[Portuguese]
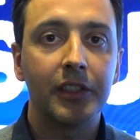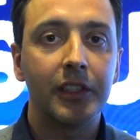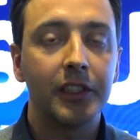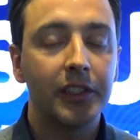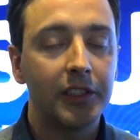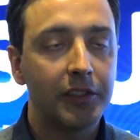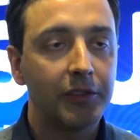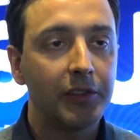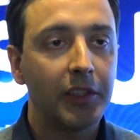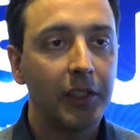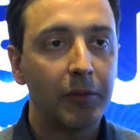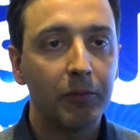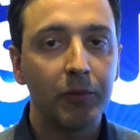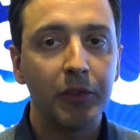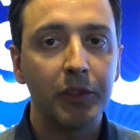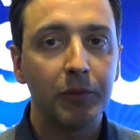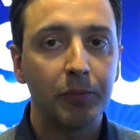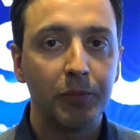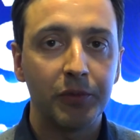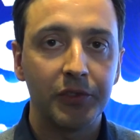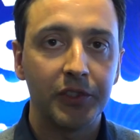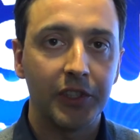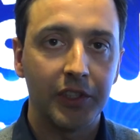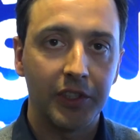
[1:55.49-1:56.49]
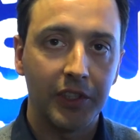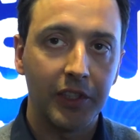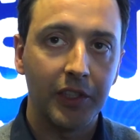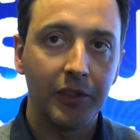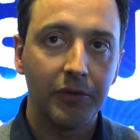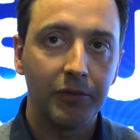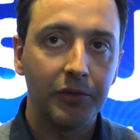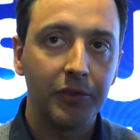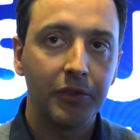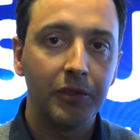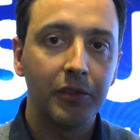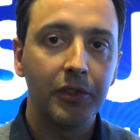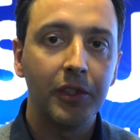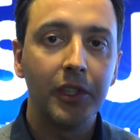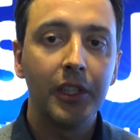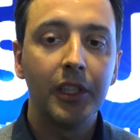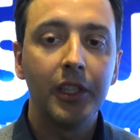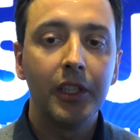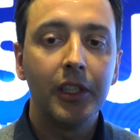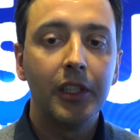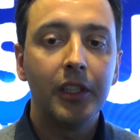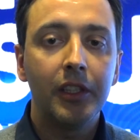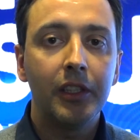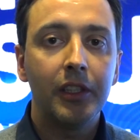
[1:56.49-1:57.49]
Isso é muito positivo
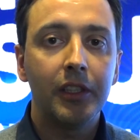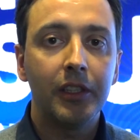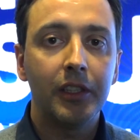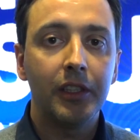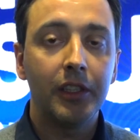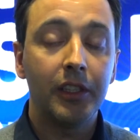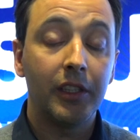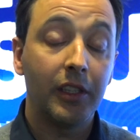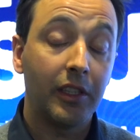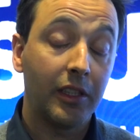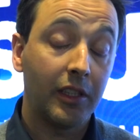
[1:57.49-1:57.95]
e